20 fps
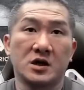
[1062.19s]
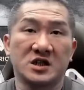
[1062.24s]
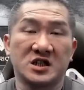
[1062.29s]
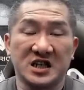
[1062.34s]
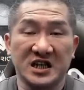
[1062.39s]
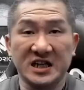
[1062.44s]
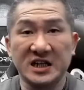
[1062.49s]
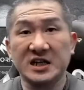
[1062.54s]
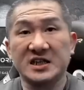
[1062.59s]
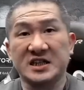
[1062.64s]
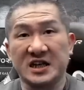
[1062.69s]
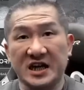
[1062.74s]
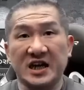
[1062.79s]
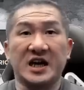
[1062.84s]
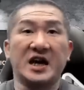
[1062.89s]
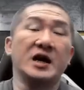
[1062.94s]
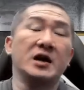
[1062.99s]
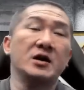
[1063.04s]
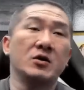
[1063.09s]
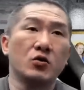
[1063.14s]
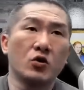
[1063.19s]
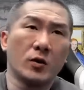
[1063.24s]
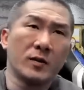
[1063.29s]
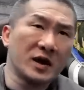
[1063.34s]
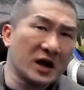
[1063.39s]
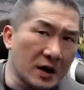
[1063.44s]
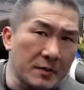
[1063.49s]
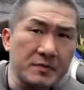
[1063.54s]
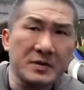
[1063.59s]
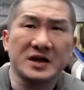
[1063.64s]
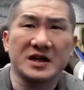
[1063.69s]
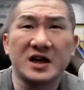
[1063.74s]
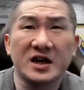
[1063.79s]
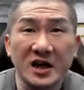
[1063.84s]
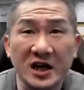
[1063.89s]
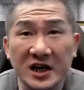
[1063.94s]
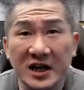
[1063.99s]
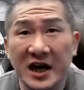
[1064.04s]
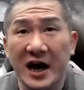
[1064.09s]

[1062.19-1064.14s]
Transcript: 集结我们人民的力